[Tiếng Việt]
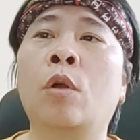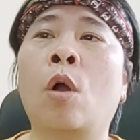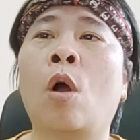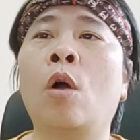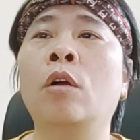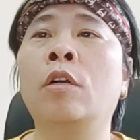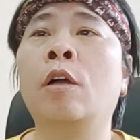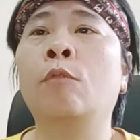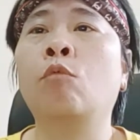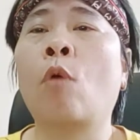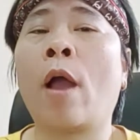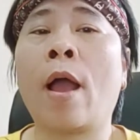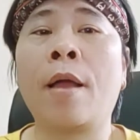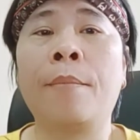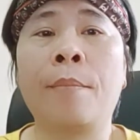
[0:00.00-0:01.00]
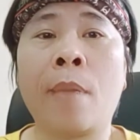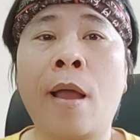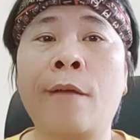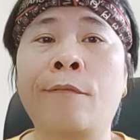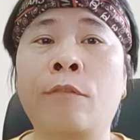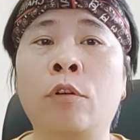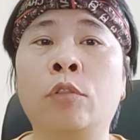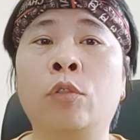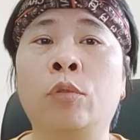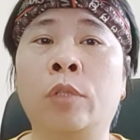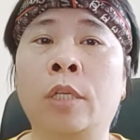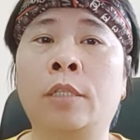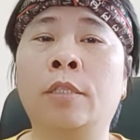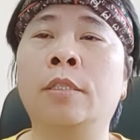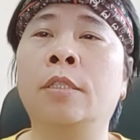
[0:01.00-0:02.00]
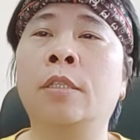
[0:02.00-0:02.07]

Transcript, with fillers: có không quá 3 Phó Chủ tịch.